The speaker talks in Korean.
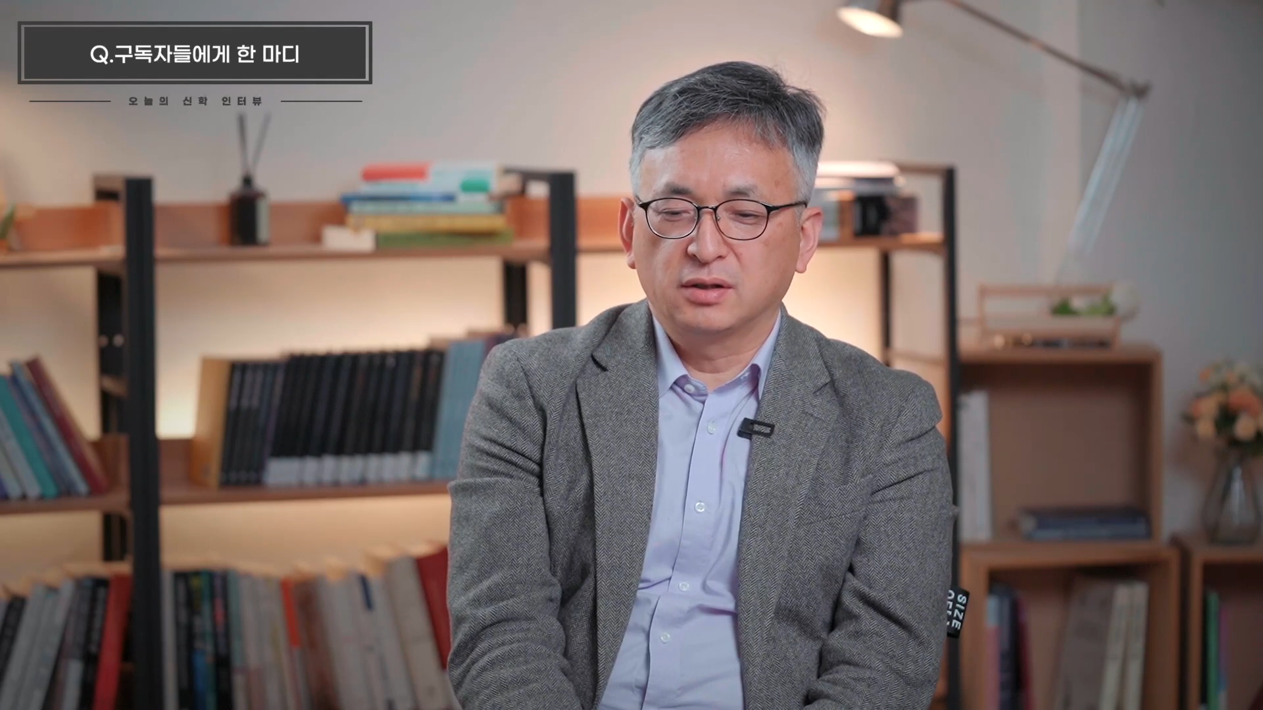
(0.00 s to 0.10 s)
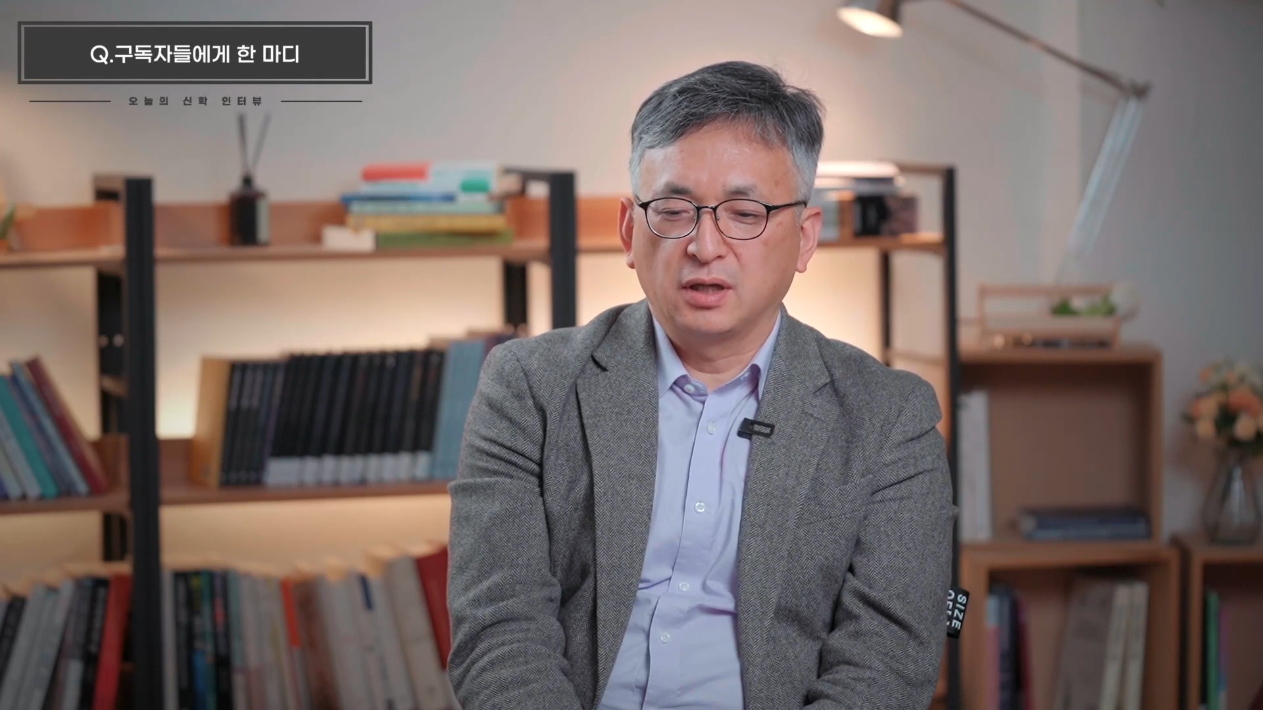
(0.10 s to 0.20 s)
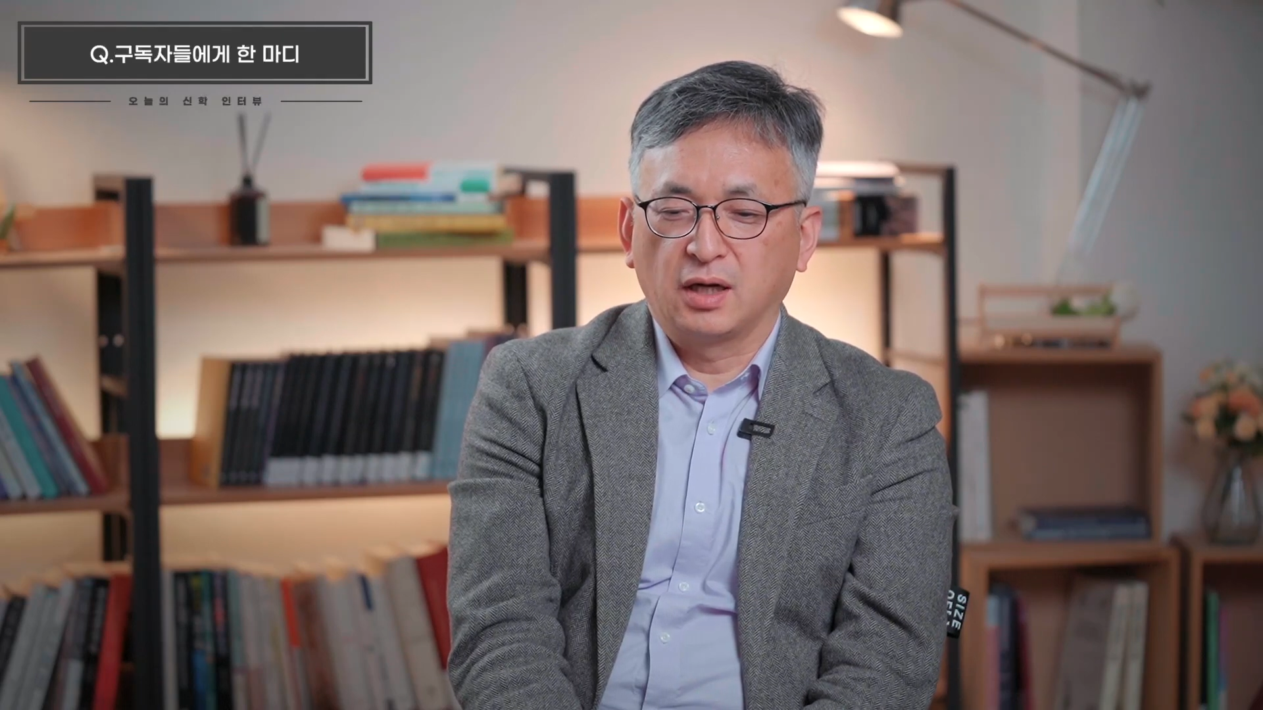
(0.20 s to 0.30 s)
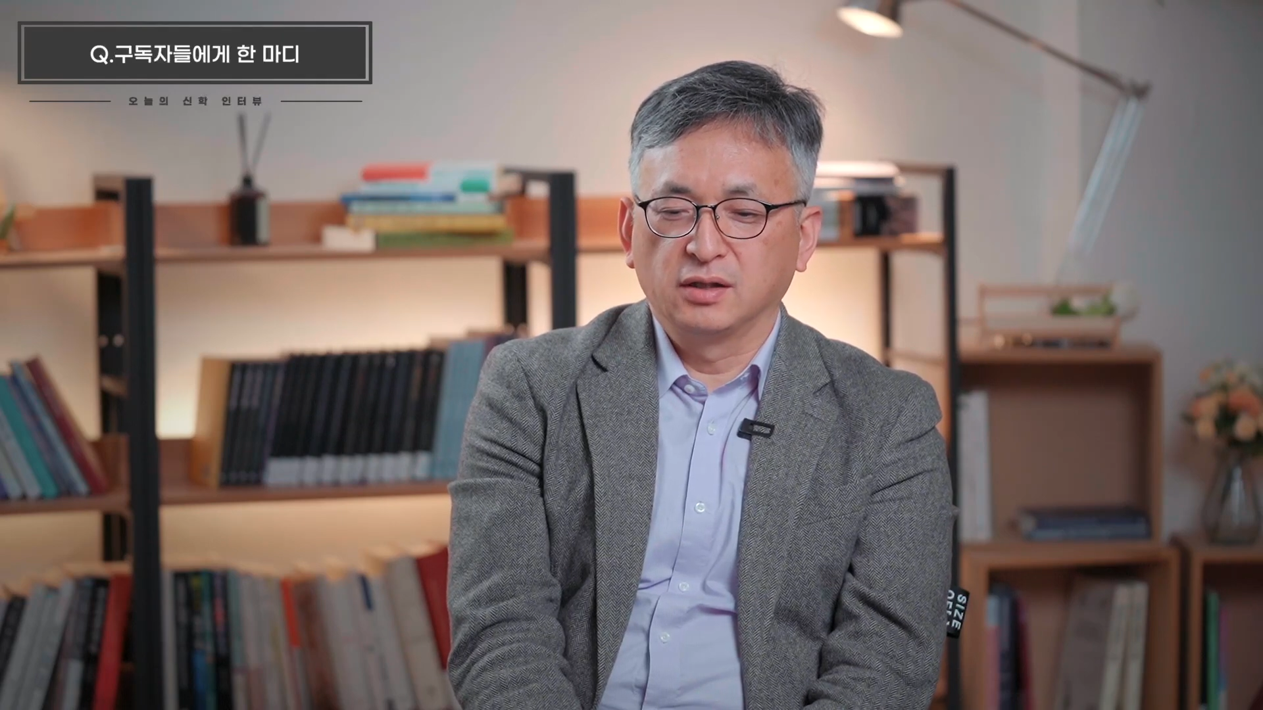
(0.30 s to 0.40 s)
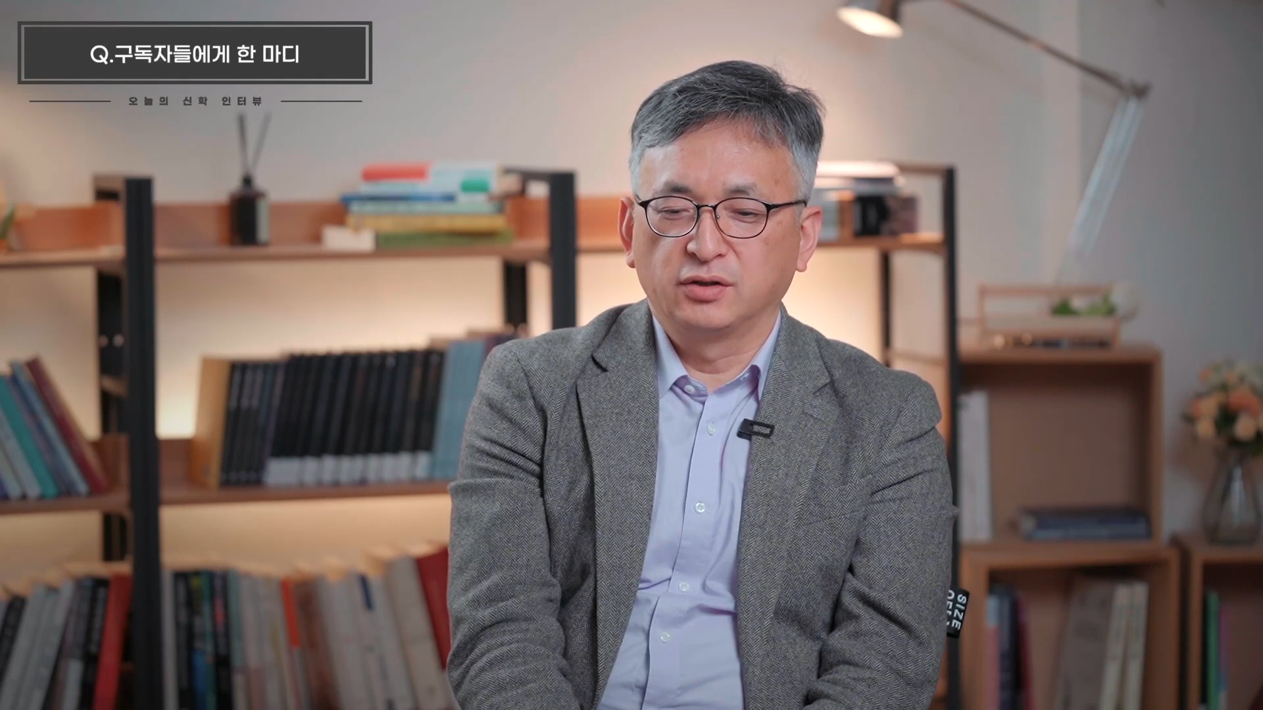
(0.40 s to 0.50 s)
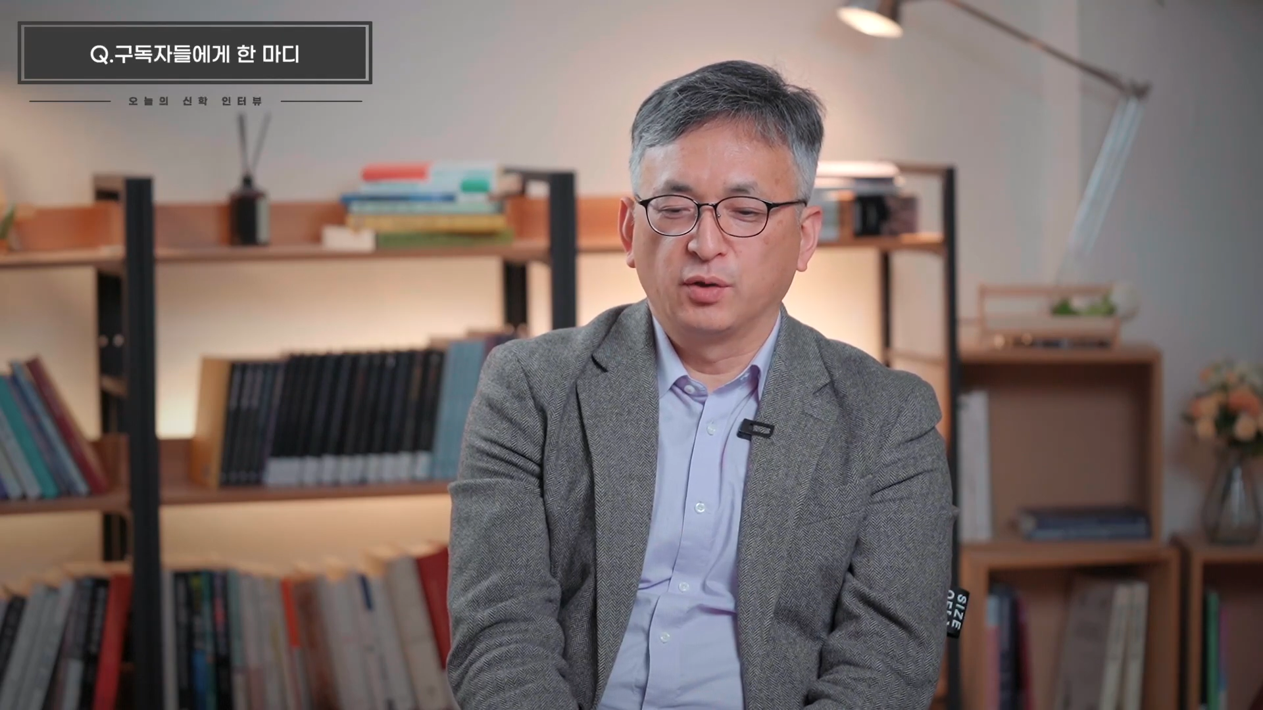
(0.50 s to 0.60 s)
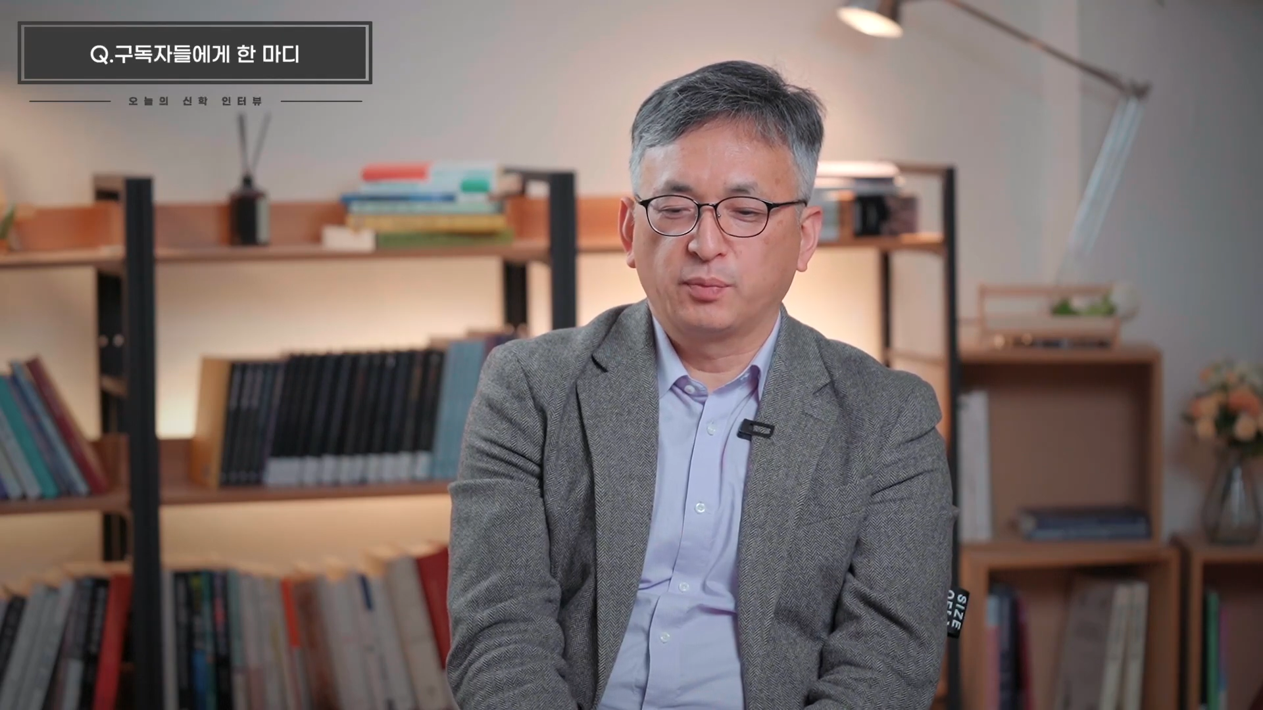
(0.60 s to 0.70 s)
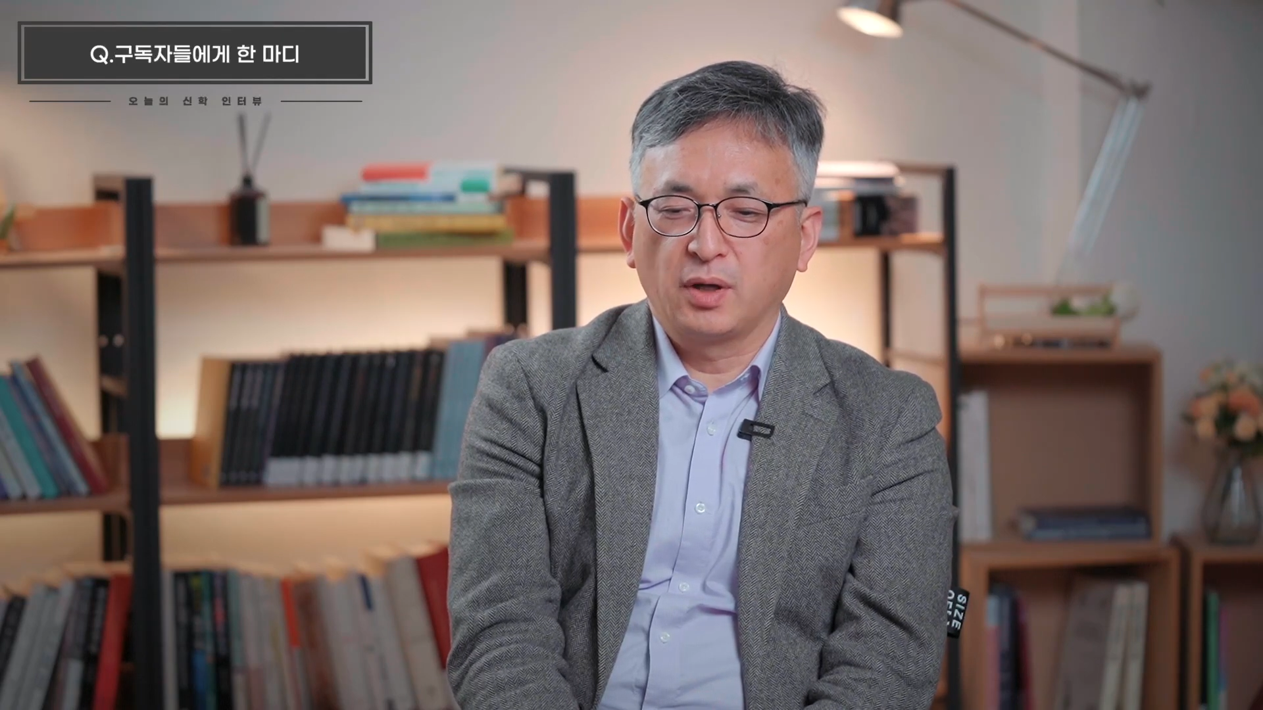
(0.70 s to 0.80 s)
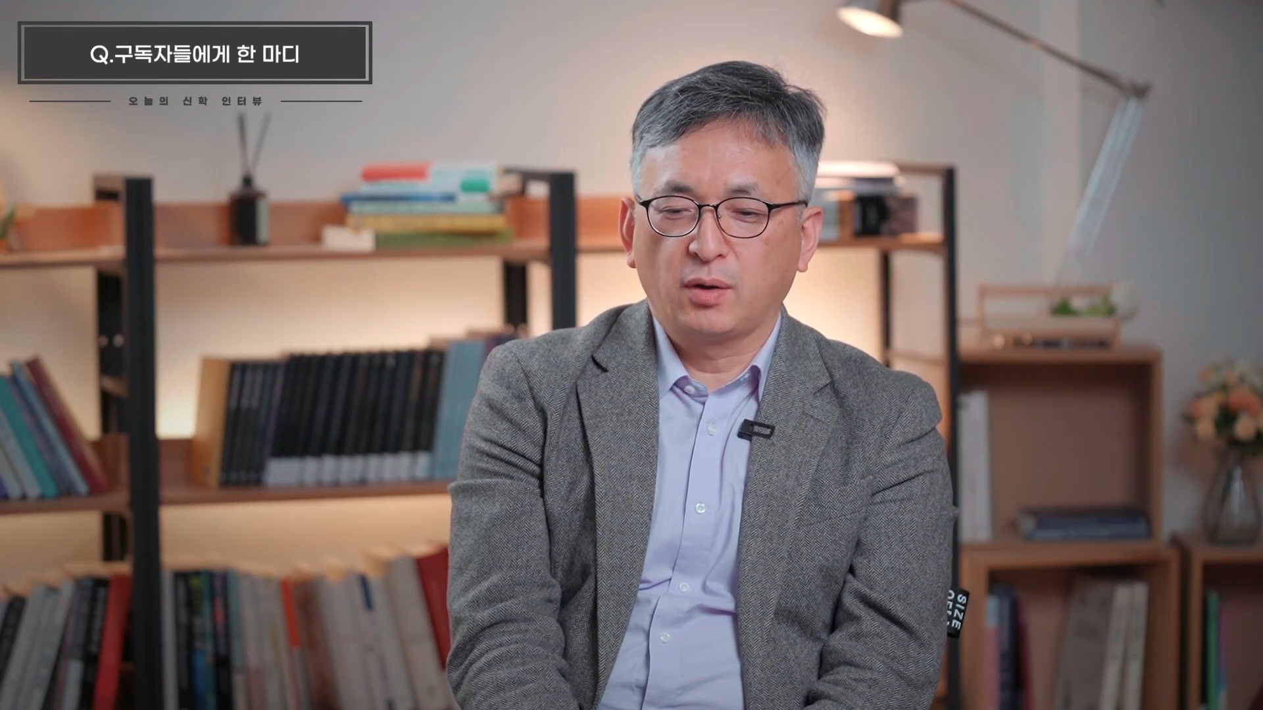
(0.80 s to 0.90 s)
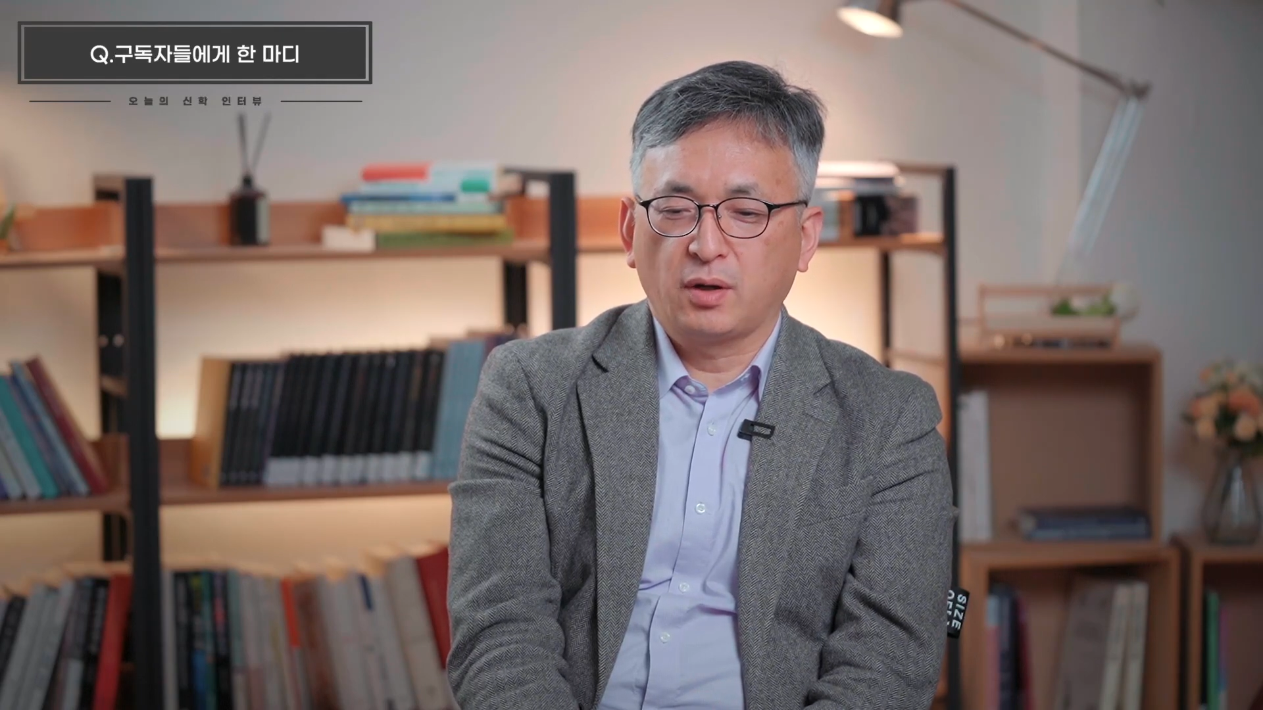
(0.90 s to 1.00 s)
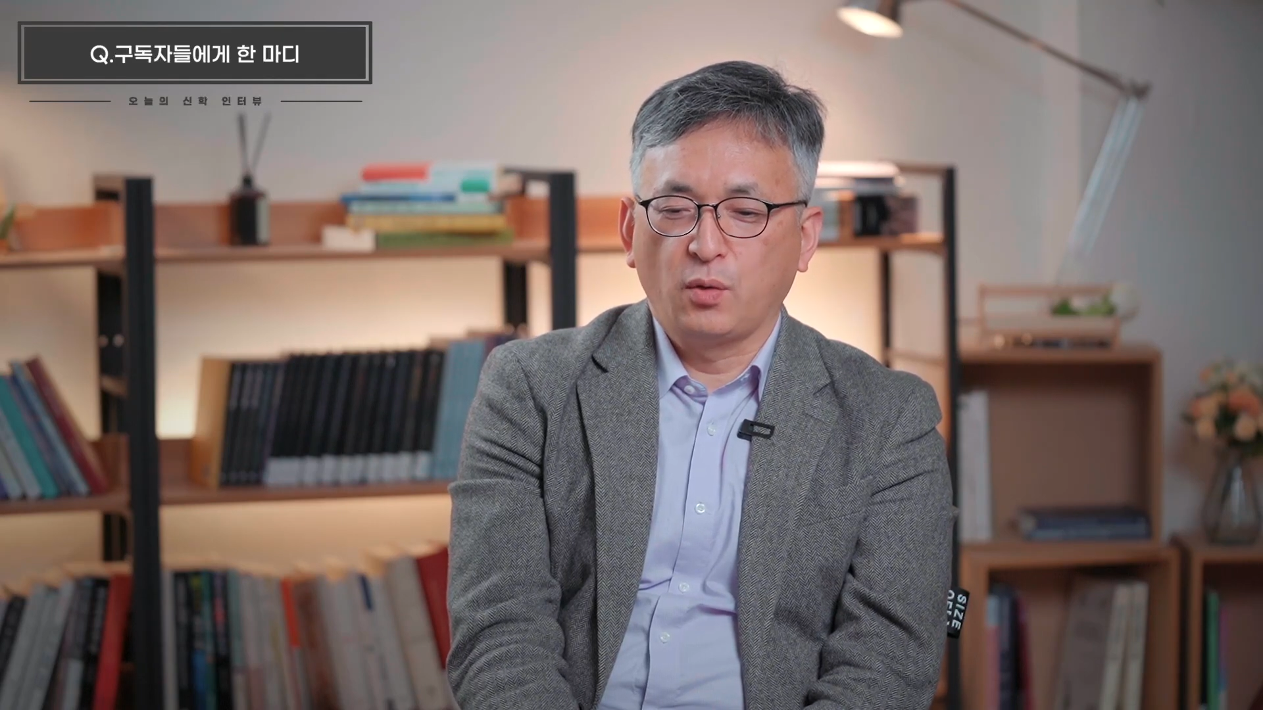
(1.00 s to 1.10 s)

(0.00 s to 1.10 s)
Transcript: 자랑스럽게